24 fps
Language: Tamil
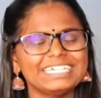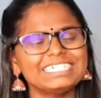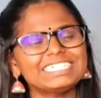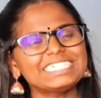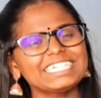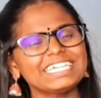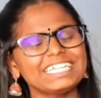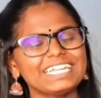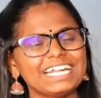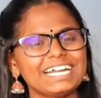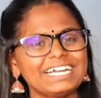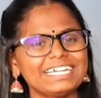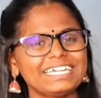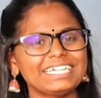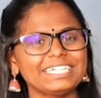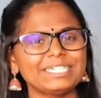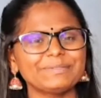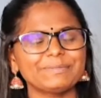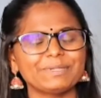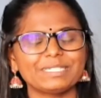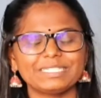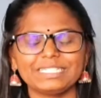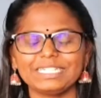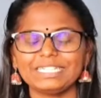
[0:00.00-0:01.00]
இன்றைய
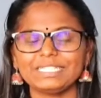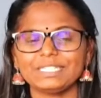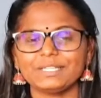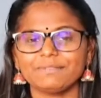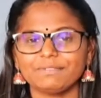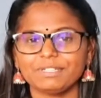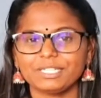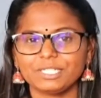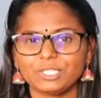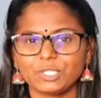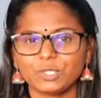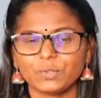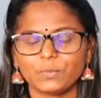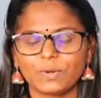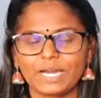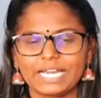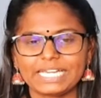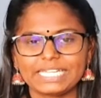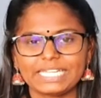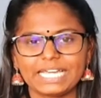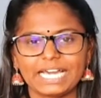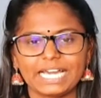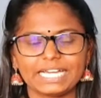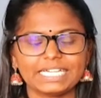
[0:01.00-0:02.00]
நாளையும் வந்து இந்த வீடியோ
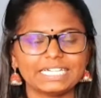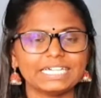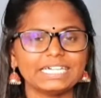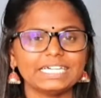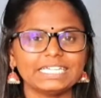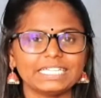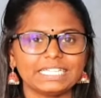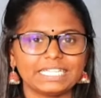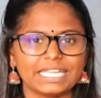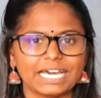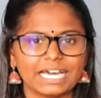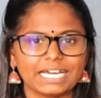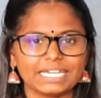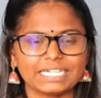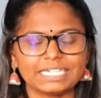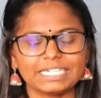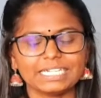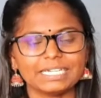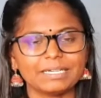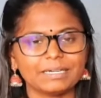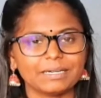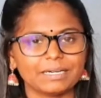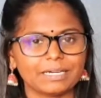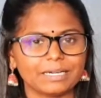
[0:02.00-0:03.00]
வாயிலாக
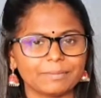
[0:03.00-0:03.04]
நாங்க